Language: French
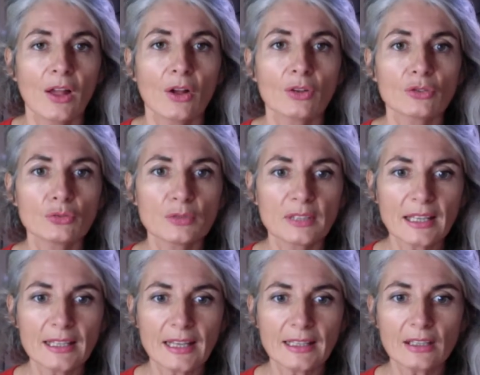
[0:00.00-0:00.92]
En tout
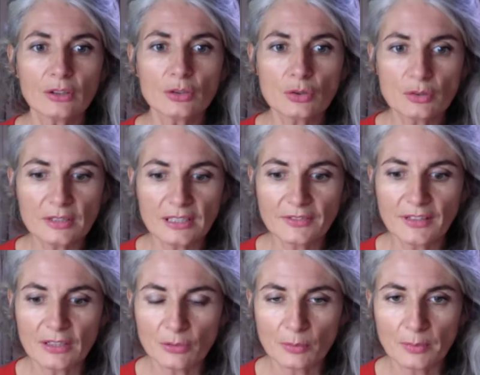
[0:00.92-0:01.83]
cas, il y a quelque chose qui
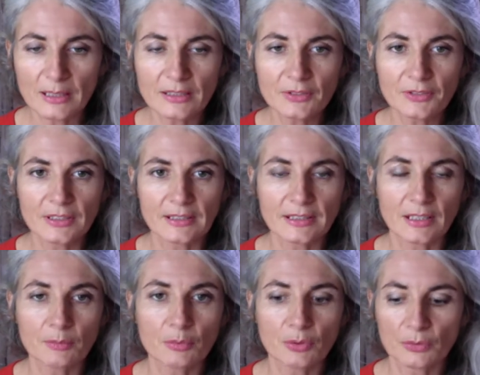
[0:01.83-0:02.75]
va se
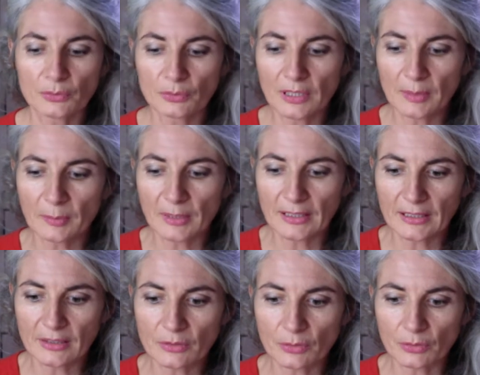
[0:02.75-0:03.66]
manifester pour vous, les
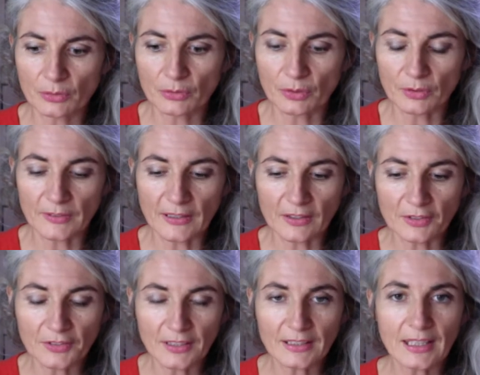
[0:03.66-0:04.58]
béliers, sur cette
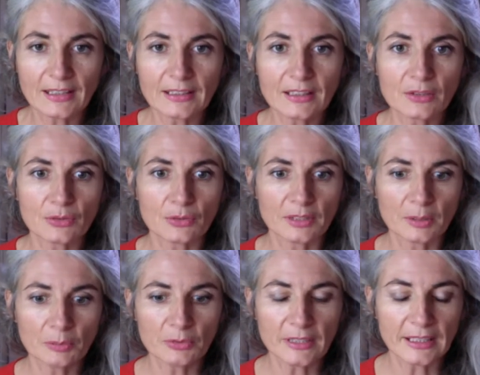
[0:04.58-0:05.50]
fin d'année, ce
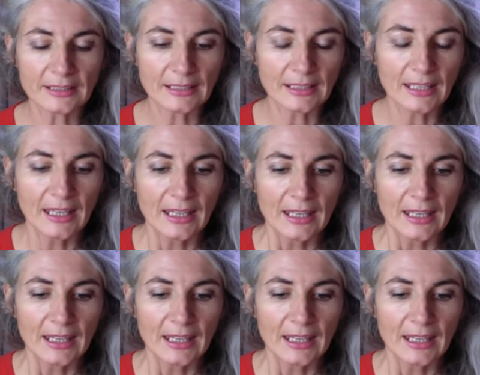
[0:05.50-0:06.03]
début d'année,